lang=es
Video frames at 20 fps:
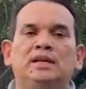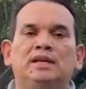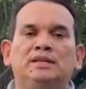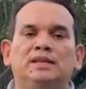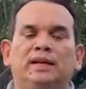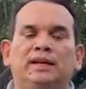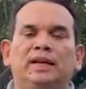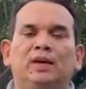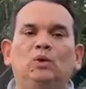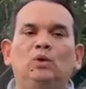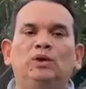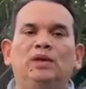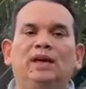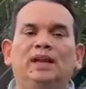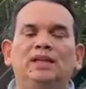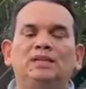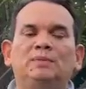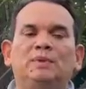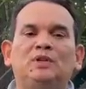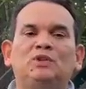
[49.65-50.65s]
ya que una
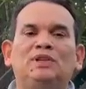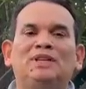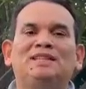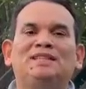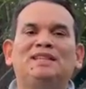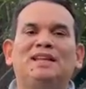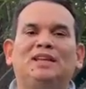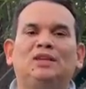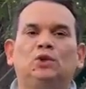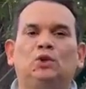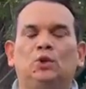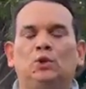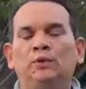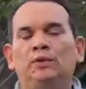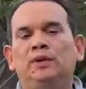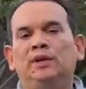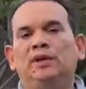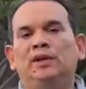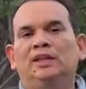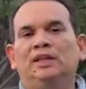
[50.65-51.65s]
de las personas trató
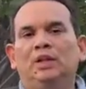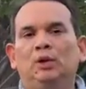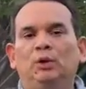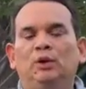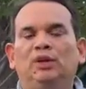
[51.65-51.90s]
de